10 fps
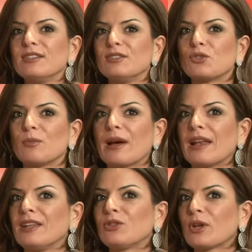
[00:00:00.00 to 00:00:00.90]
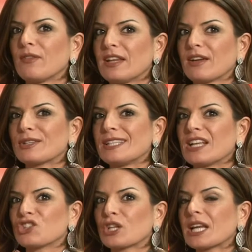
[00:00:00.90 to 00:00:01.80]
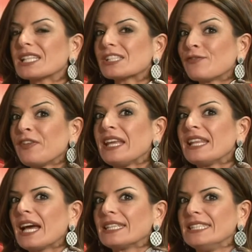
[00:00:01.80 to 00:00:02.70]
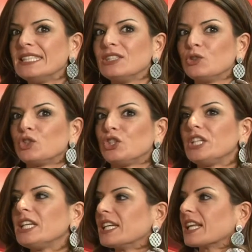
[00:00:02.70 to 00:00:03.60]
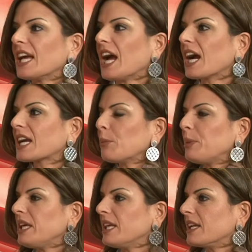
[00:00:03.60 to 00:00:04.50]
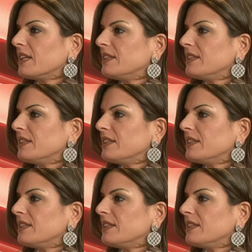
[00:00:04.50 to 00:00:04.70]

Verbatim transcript: insomma, al lettore viene quasi lanciata la sfida di riuscire a capire,